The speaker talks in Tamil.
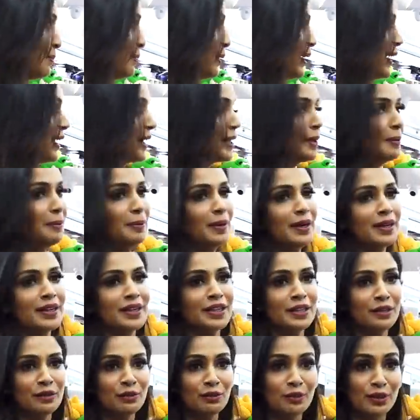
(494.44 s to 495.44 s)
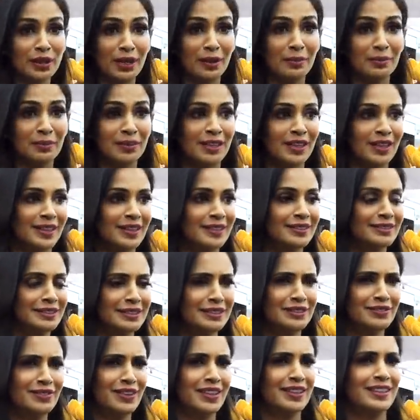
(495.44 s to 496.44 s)
பார்க்க பார்க்க இன்னும் டெம்ட் ஆகுது
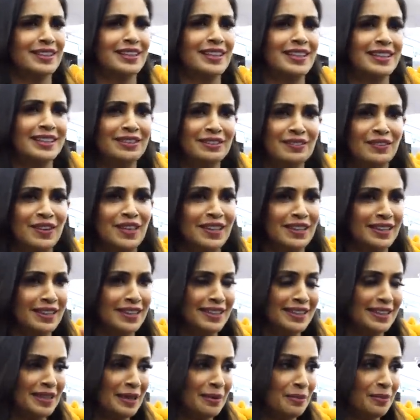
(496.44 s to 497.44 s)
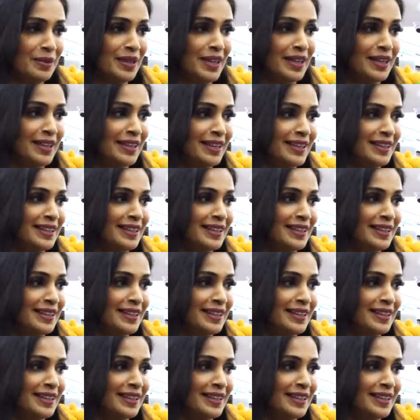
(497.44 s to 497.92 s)
இது வாங்கலாம் அது வாங்கலாம்னு டெம்ட் ஆகிட்டே